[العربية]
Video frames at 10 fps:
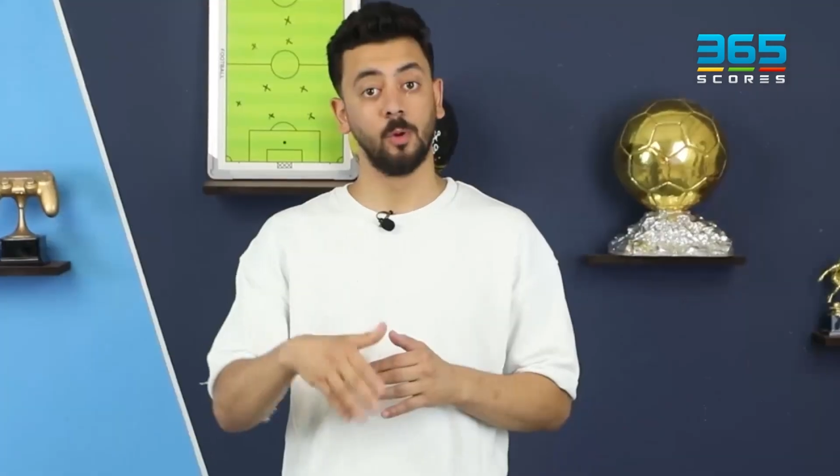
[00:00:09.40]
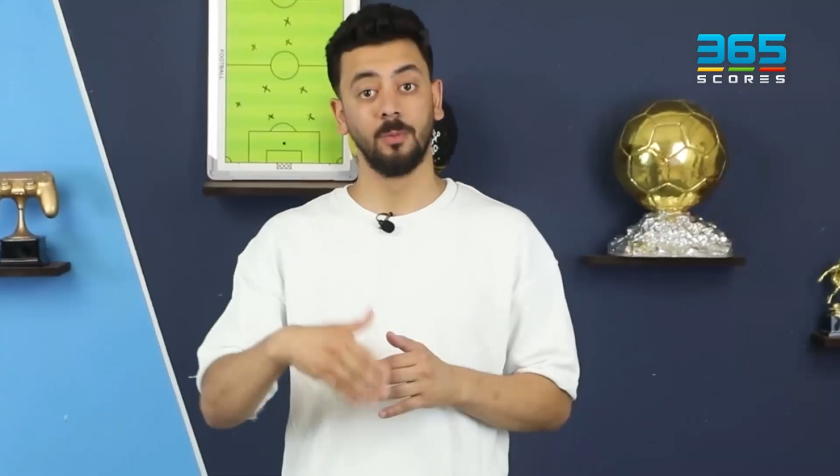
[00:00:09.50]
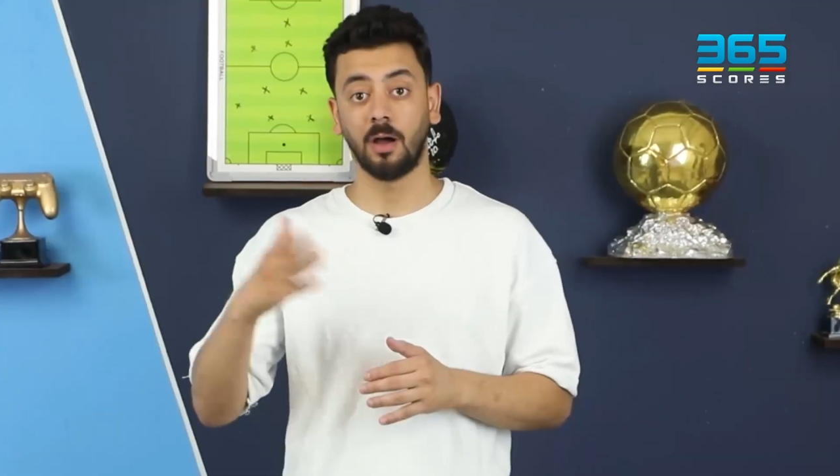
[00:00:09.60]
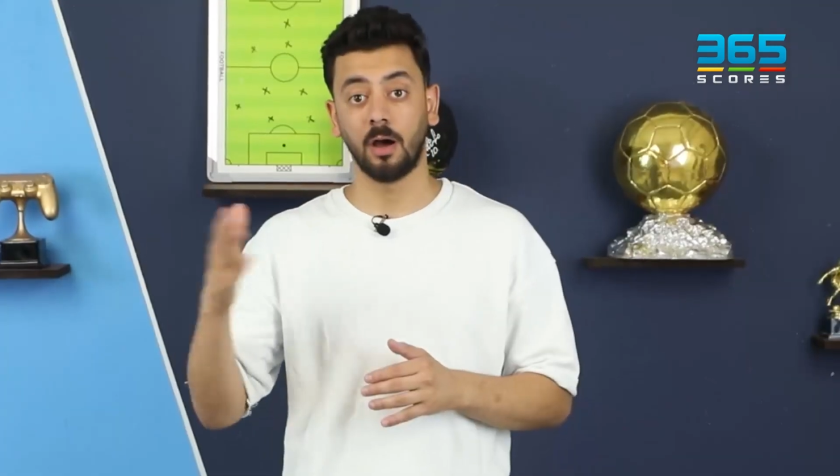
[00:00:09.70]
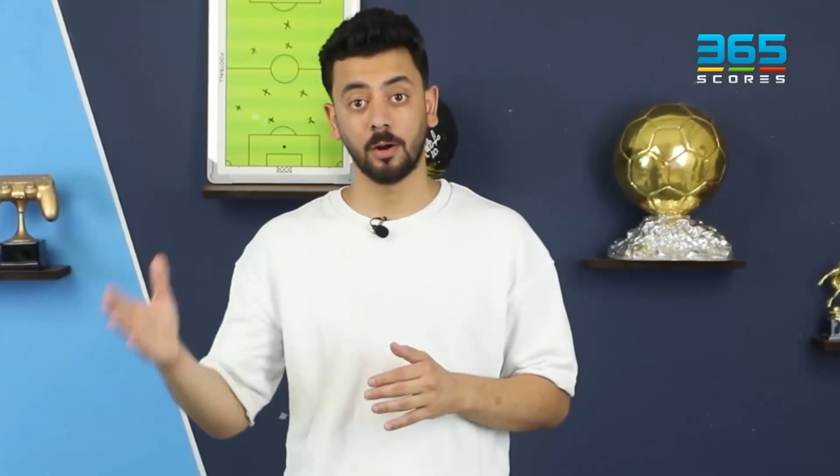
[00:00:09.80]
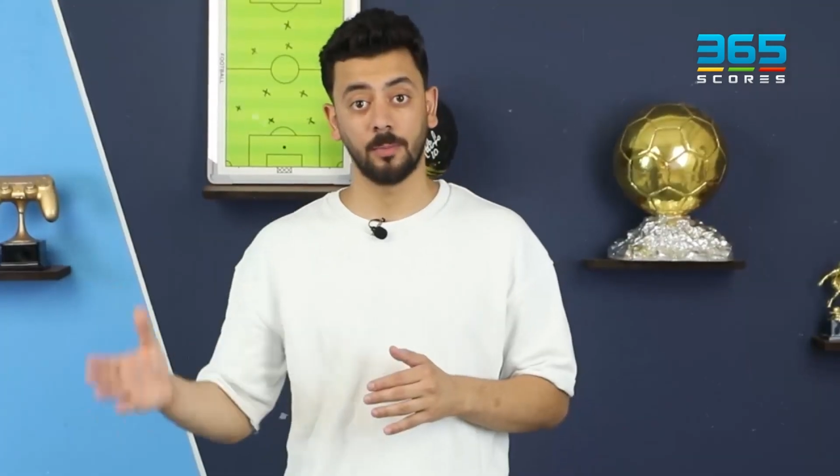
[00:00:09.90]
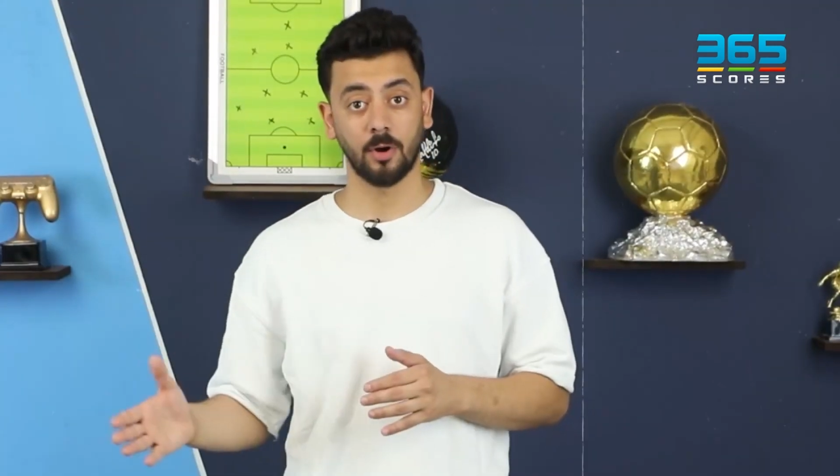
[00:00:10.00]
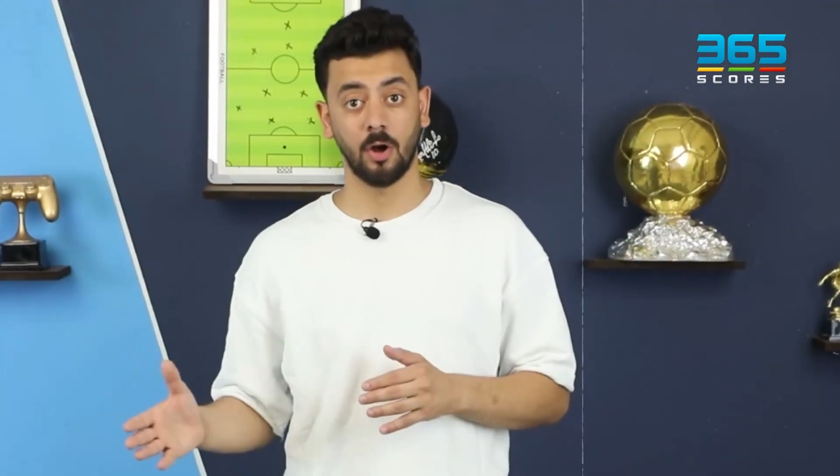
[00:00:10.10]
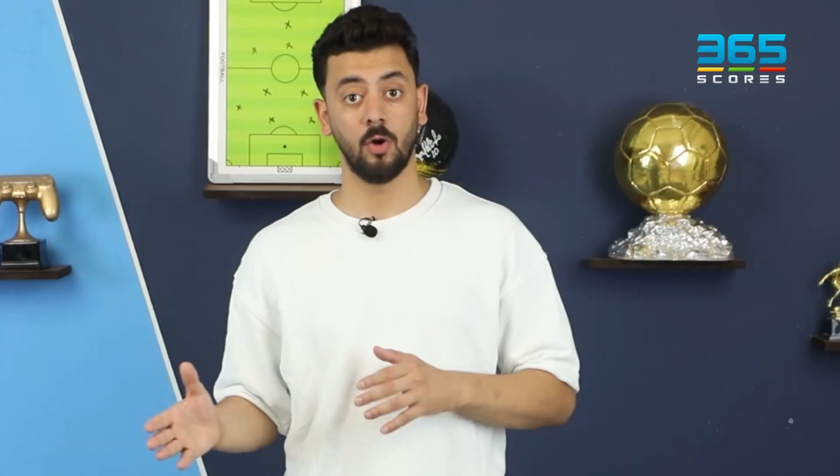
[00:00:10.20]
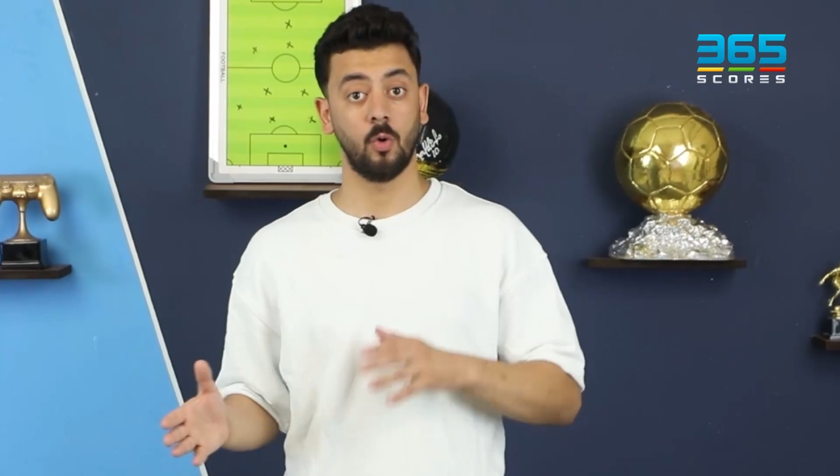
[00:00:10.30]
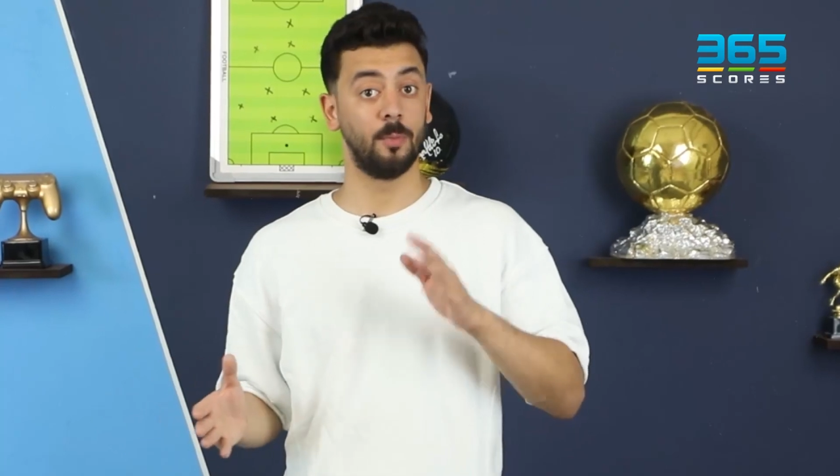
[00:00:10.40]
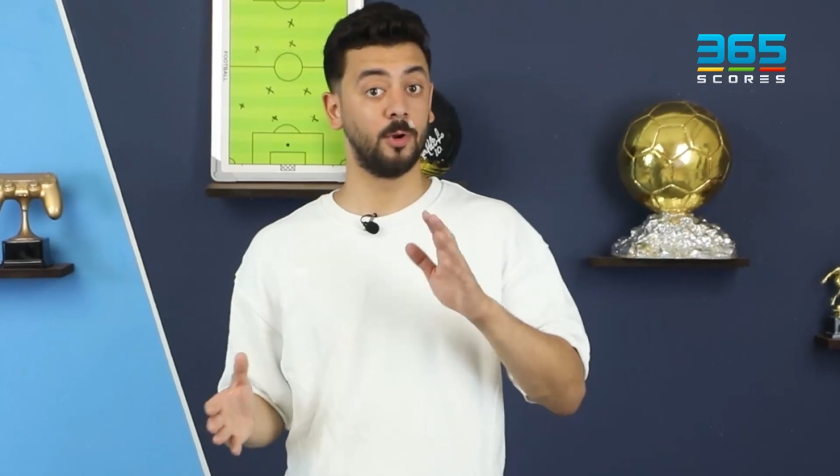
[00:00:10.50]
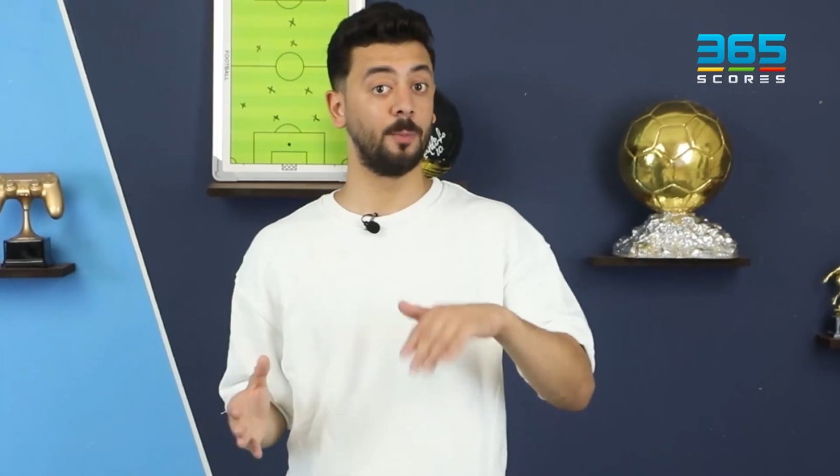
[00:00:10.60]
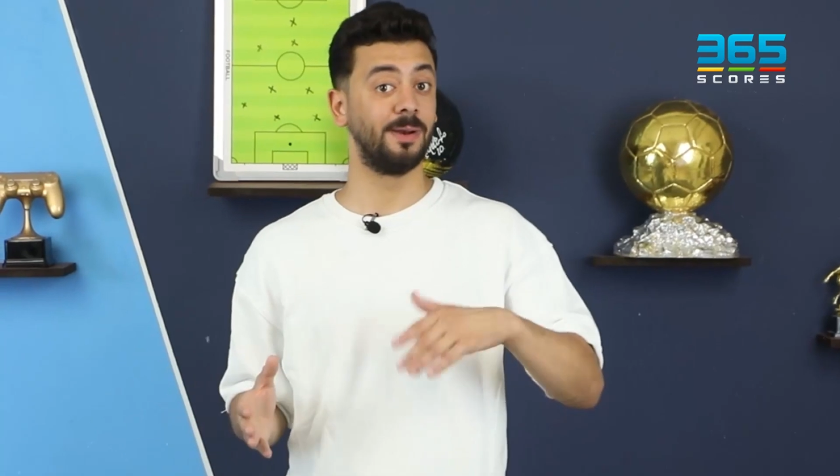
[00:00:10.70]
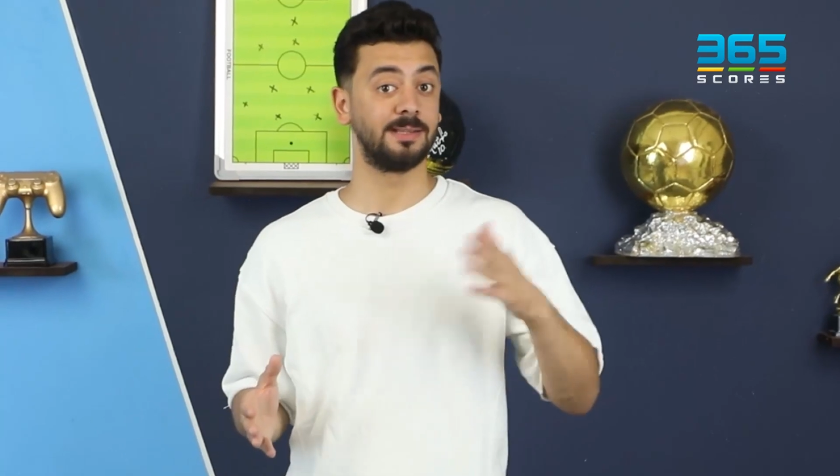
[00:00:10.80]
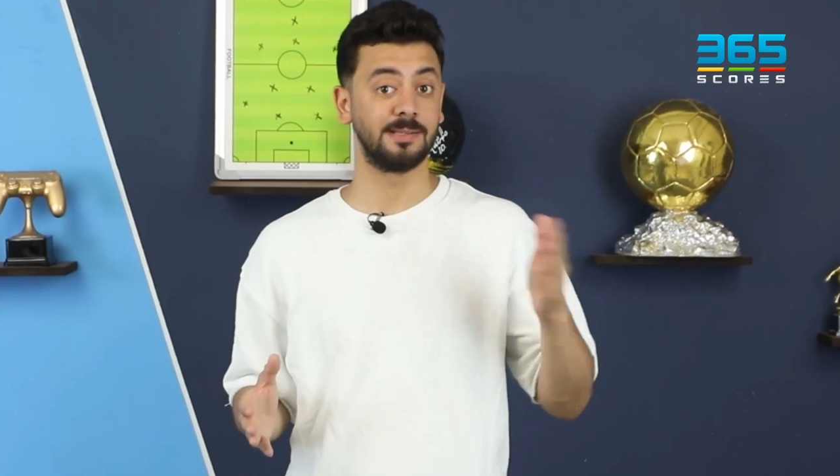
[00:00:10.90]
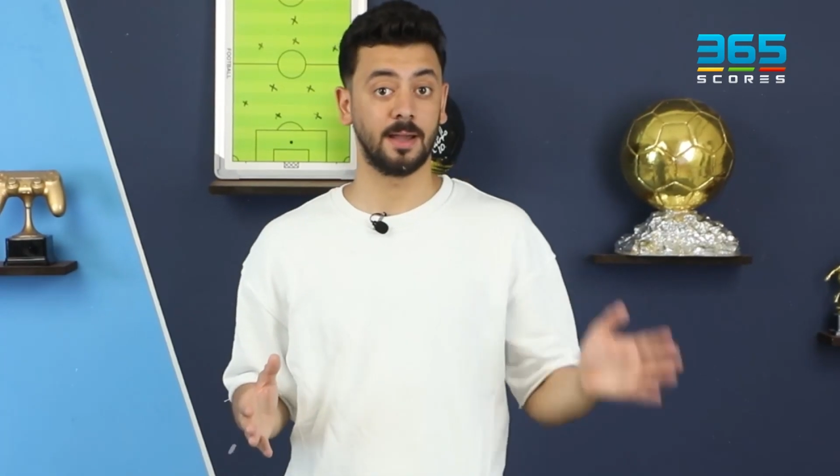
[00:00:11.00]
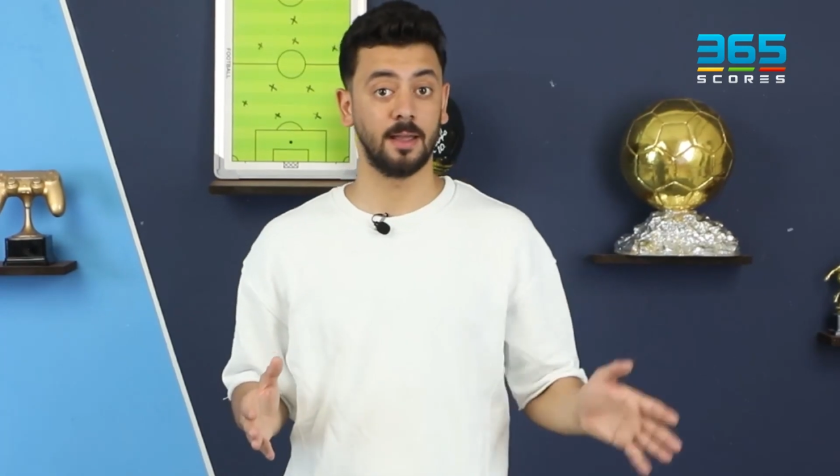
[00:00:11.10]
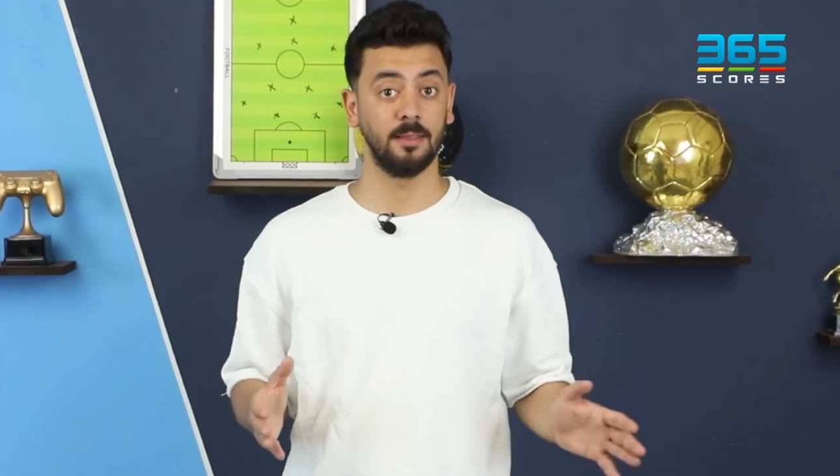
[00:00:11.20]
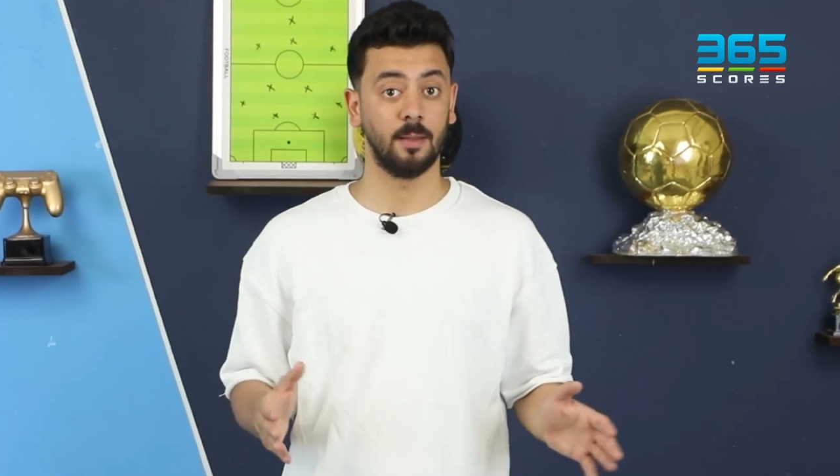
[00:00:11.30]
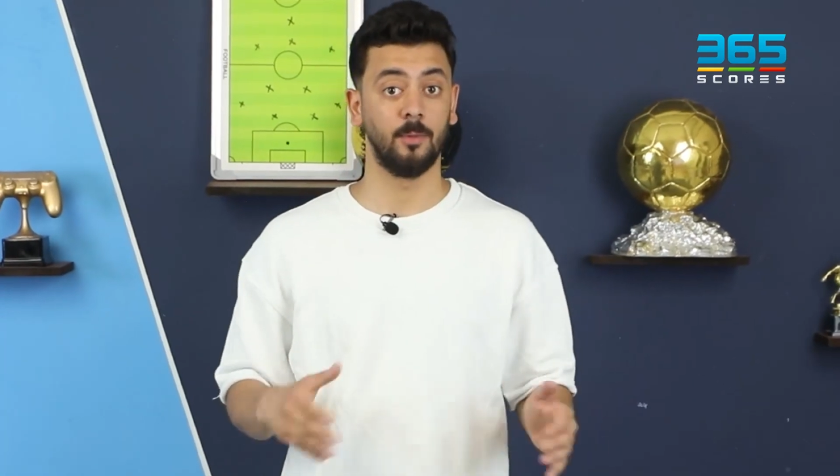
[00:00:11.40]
منهم اللي خرج براءه ومنهم اللي اتسجن